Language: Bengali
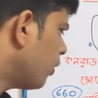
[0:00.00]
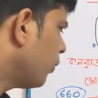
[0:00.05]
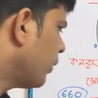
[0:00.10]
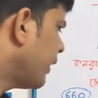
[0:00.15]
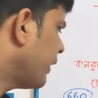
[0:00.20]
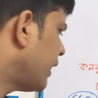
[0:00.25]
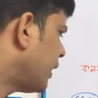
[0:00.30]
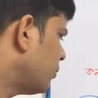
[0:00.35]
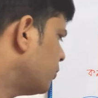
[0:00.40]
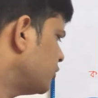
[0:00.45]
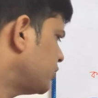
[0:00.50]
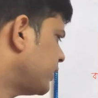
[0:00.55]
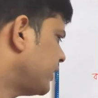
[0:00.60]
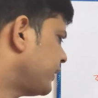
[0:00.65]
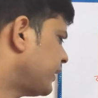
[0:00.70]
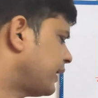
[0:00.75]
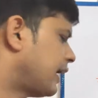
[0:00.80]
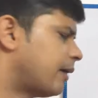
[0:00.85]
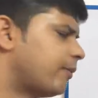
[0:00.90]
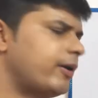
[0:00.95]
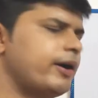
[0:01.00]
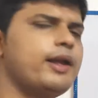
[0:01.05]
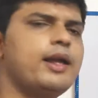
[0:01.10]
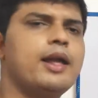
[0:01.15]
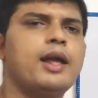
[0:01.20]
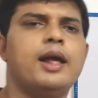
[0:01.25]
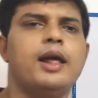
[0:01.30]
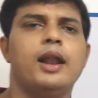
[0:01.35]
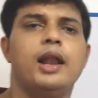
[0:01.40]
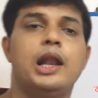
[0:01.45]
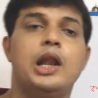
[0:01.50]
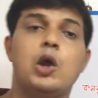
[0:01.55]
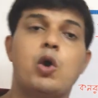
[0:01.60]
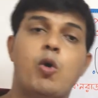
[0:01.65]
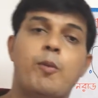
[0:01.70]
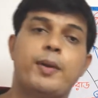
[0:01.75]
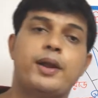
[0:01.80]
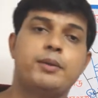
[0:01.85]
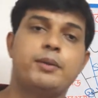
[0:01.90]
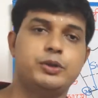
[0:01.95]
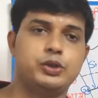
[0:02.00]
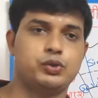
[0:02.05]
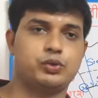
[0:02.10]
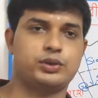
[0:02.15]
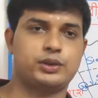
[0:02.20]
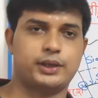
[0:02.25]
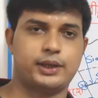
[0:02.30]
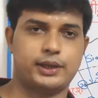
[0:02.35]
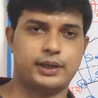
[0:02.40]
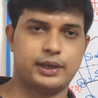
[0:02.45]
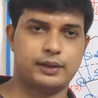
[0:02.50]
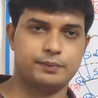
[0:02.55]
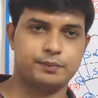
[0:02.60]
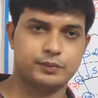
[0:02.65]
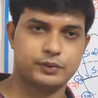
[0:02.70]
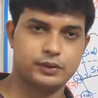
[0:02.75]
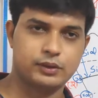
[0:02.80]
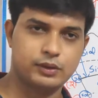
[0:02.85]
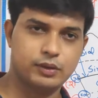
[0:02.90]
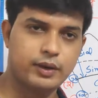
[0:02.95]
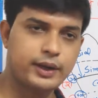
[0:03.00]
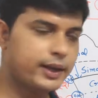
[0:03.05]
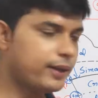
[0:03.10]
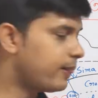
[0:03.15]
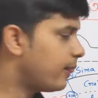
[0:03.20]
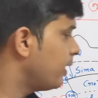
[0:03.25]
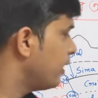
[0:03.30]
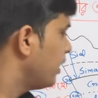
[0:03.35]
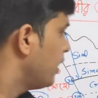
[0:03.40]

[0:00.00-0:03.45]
ওনার নাম অনুসারে এটা নাম হয় লেহম্যান বিযুক্তি রেখা ওকে